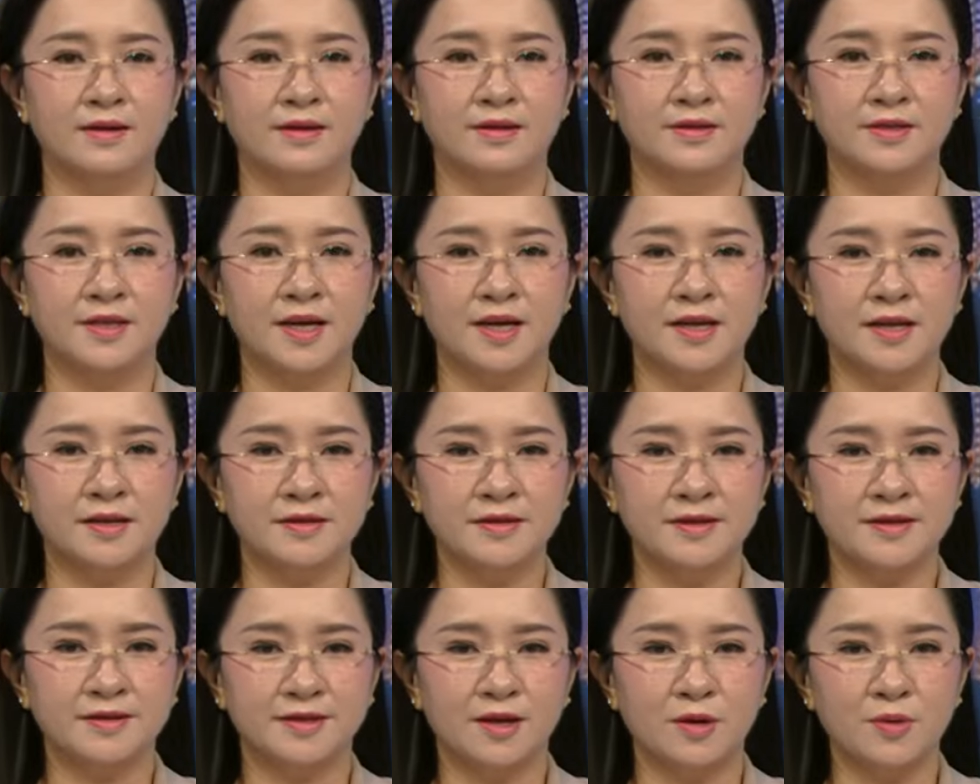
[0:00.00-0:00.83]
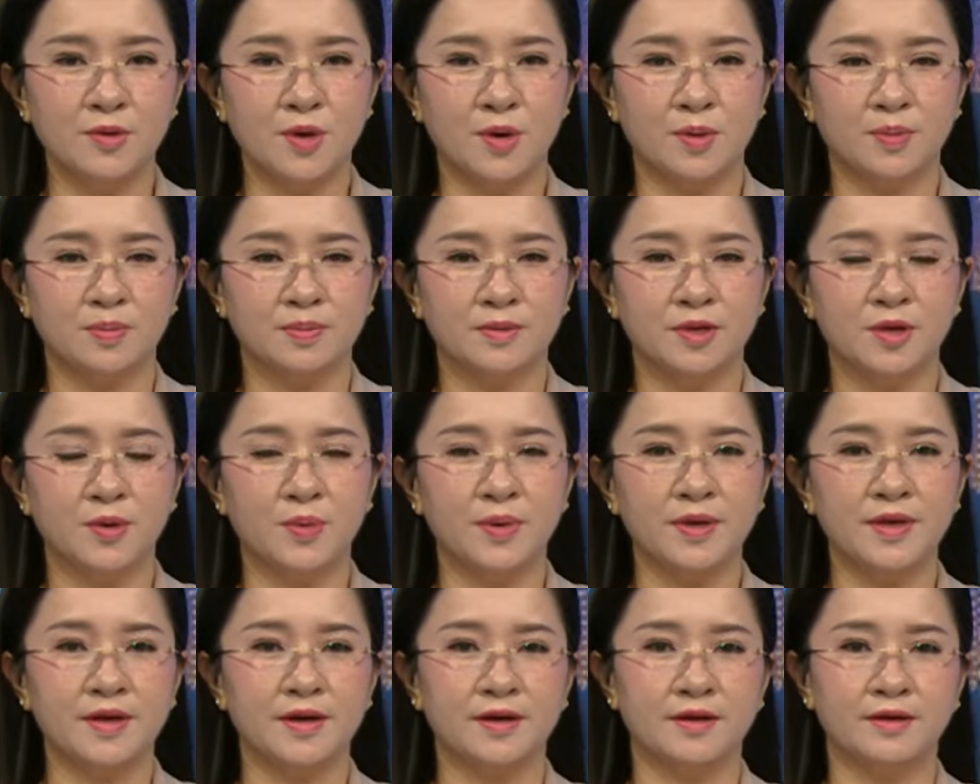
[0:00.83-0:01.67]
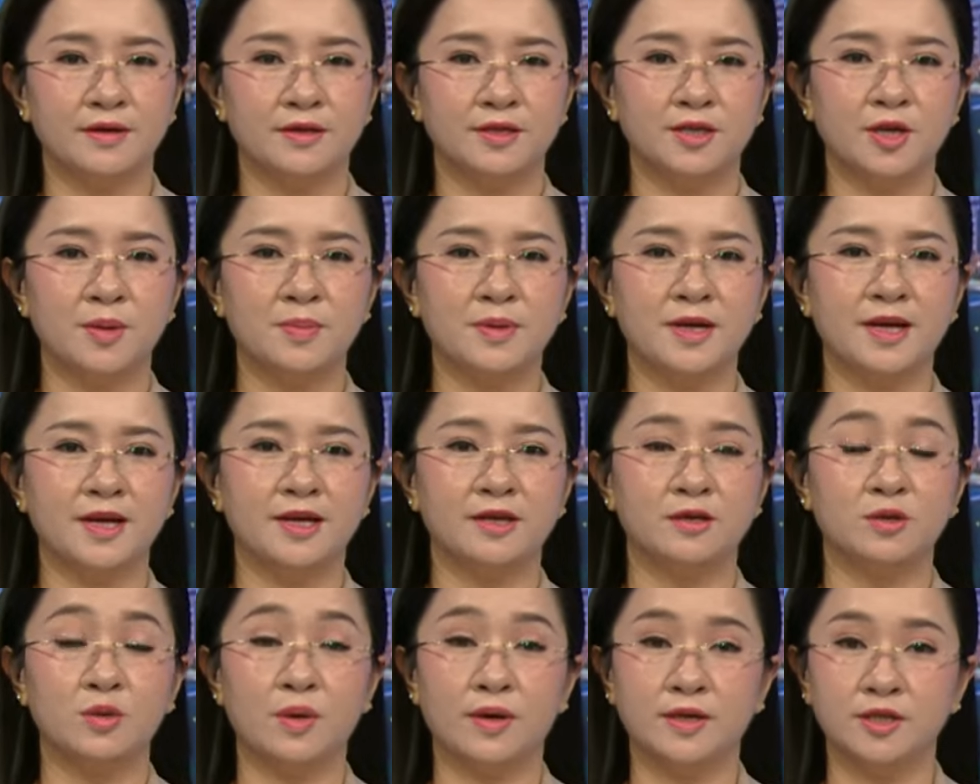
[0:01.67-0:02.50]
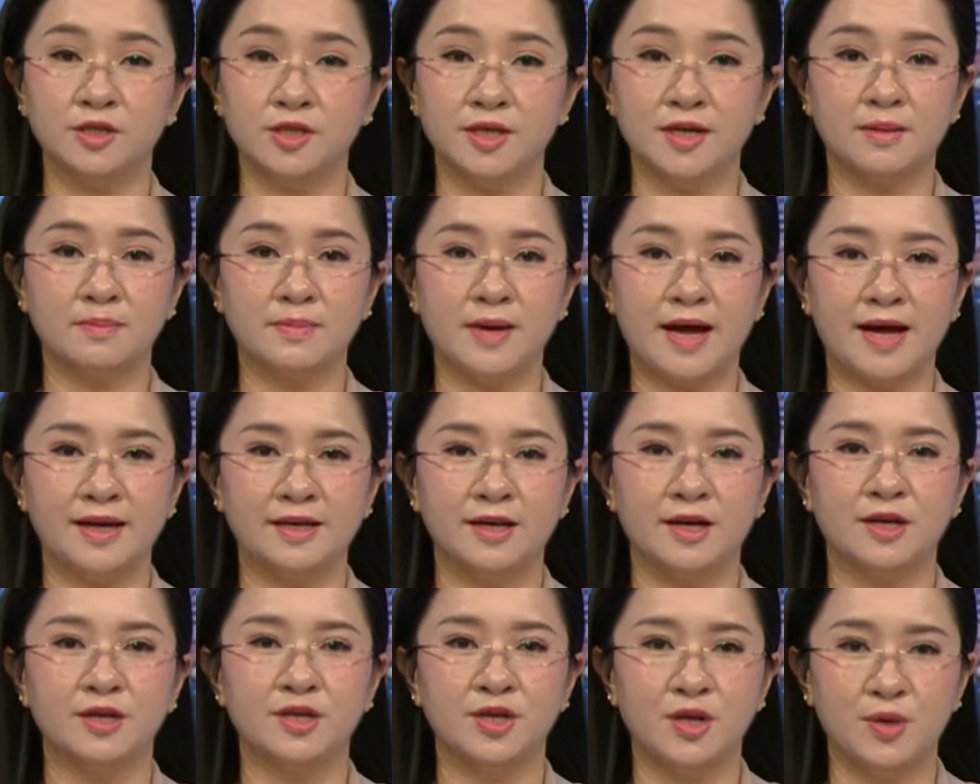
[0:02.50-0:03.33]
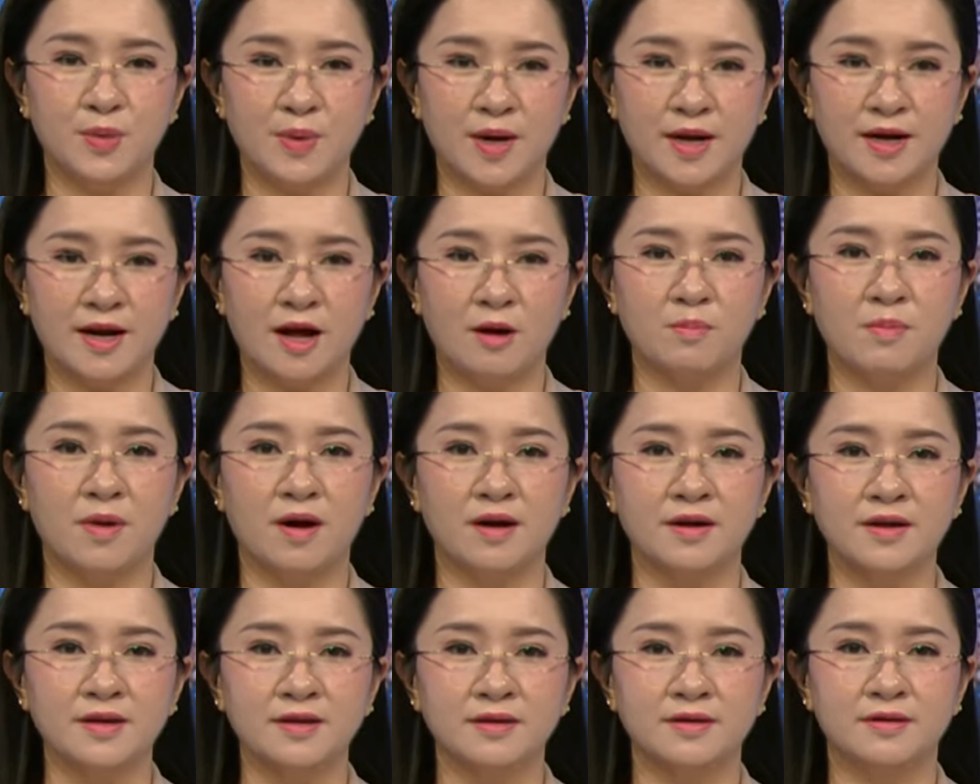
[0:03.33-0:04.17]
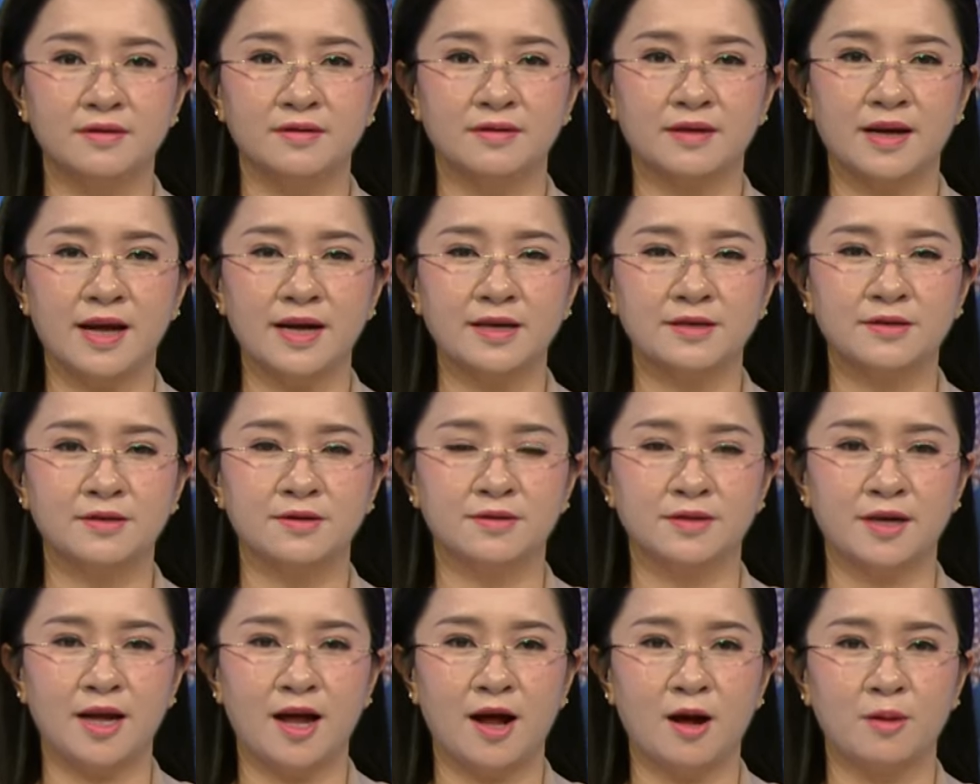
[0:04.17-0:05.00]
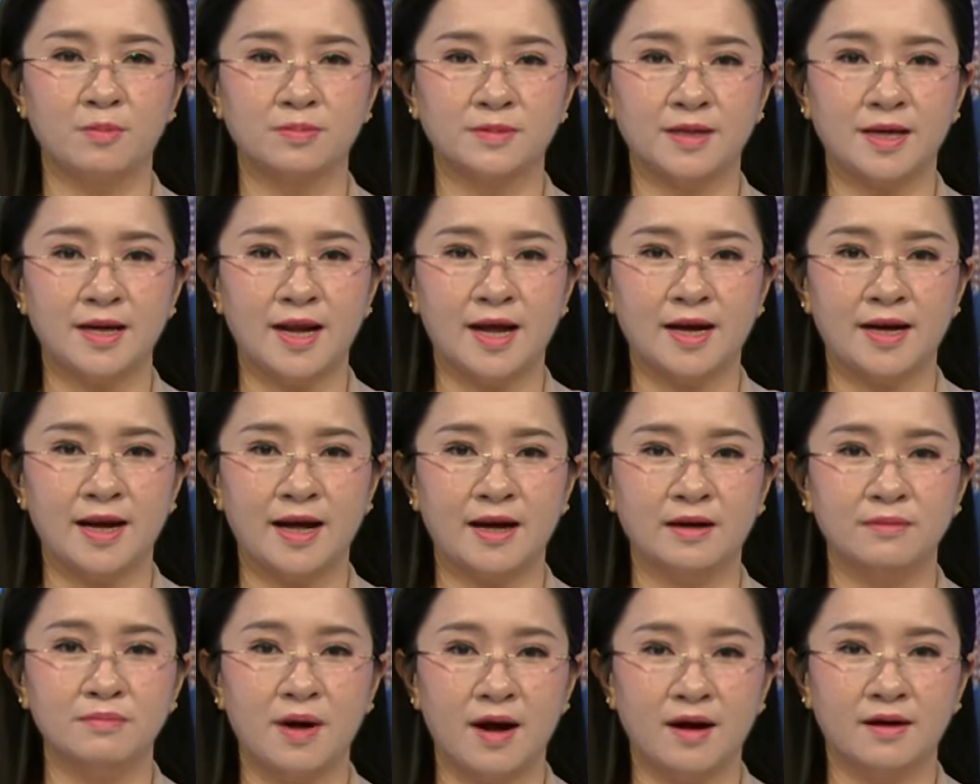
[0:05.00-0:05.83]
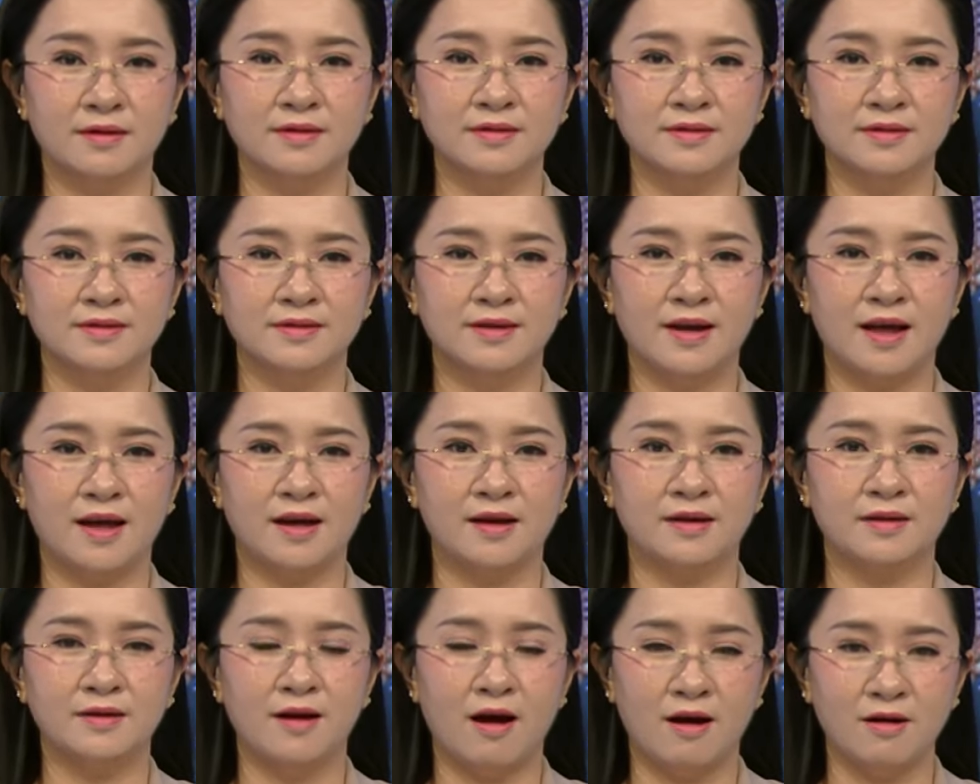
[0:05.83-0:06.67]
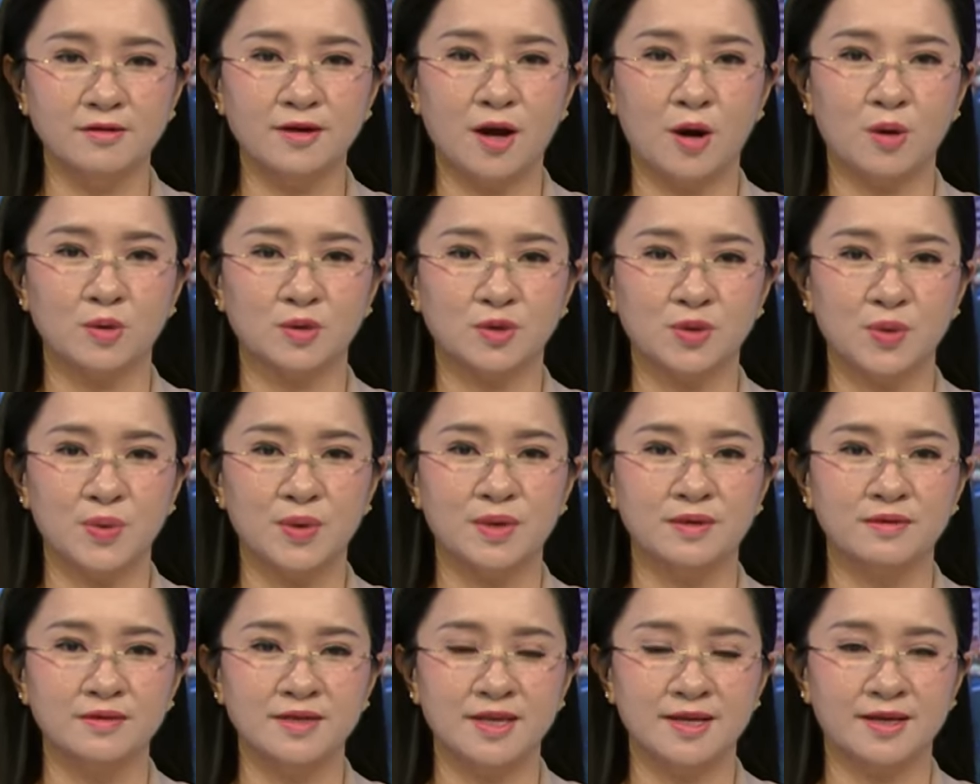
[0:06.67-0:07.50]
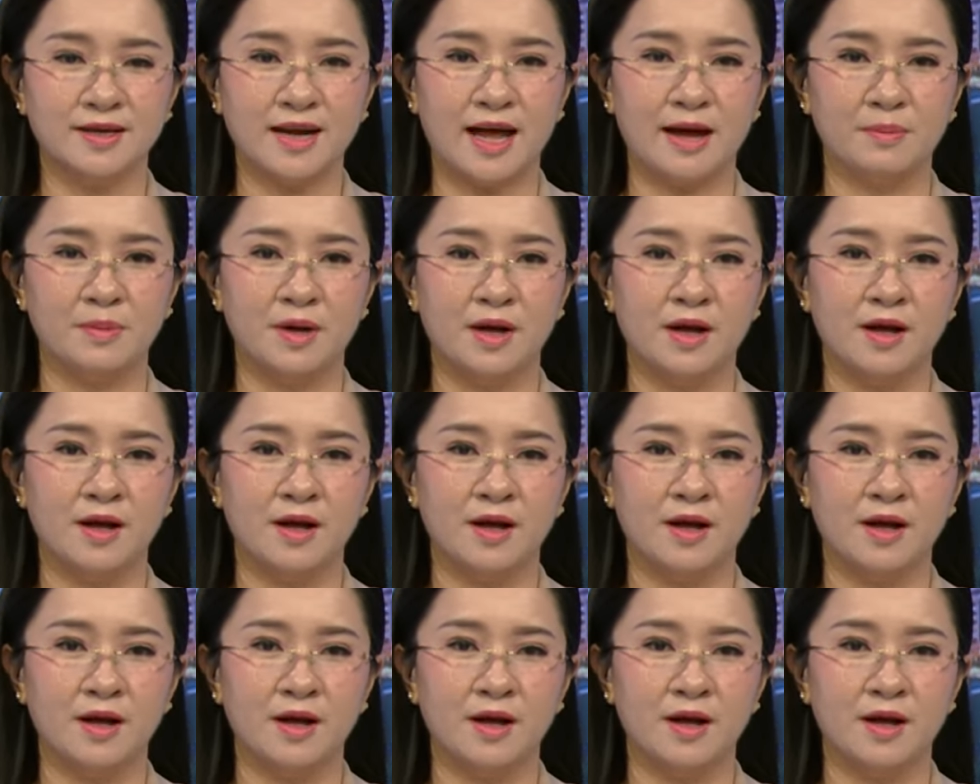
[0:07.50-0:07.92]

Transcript: Trên lĩnh vực giáo dục, thưa quý vị, trong kỳ tuyển sinh năm nay, nhiều ngành học mới được các trường đại học tại Đà Nẵng mở để đón đầu xu hướng việc làm.